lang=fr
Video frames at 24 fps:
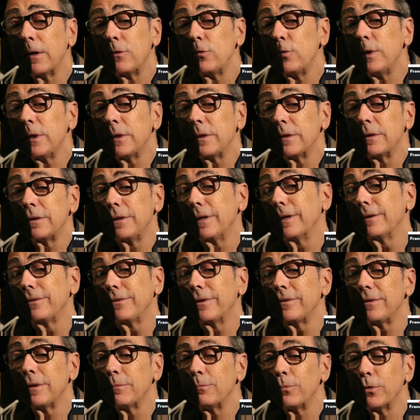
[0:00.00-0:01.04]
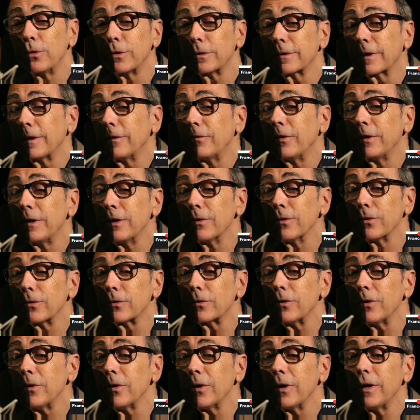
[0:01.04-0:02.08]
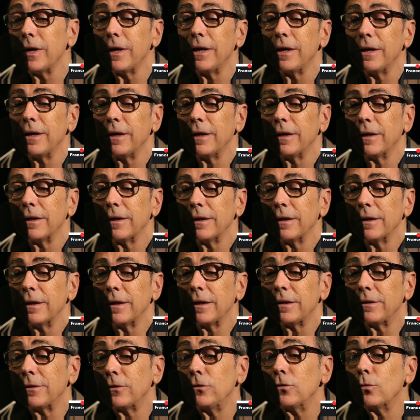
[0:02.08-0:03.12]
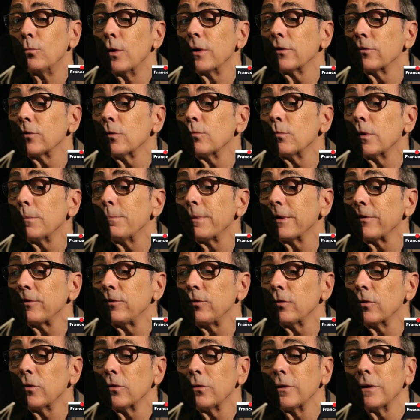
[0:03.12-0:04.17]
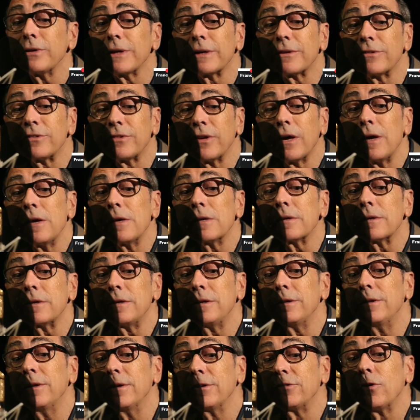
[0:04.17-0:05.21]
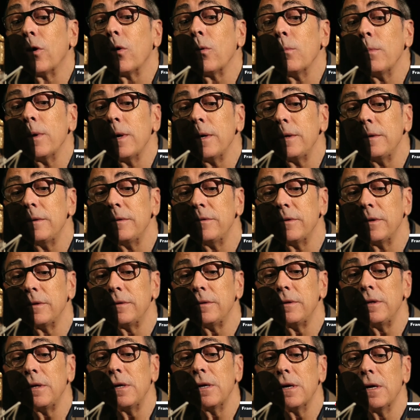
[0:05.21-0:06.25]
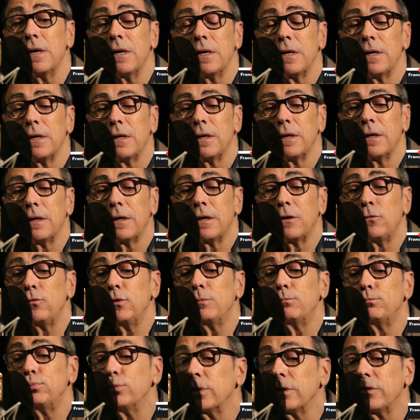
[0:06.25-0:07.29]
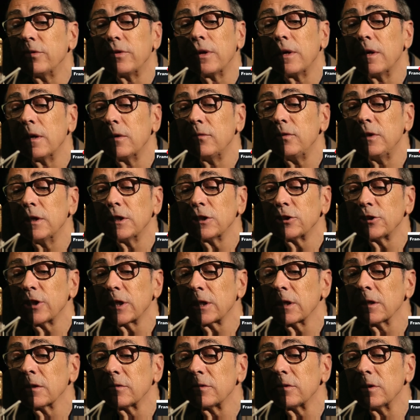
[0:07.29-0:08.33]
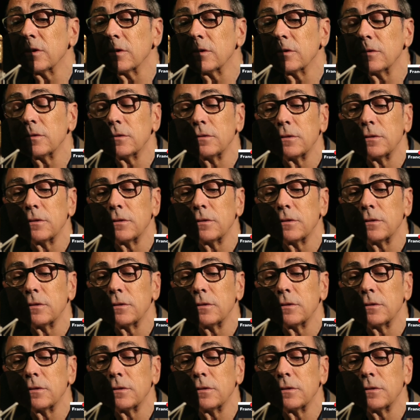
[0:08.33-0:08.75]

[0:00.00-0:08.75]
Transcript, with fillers: lui, qui à cette époque travaillait encore, était de moins en moins patient avec celle qui désormais, disait-il, lui pourrissait la vie à chaque instant.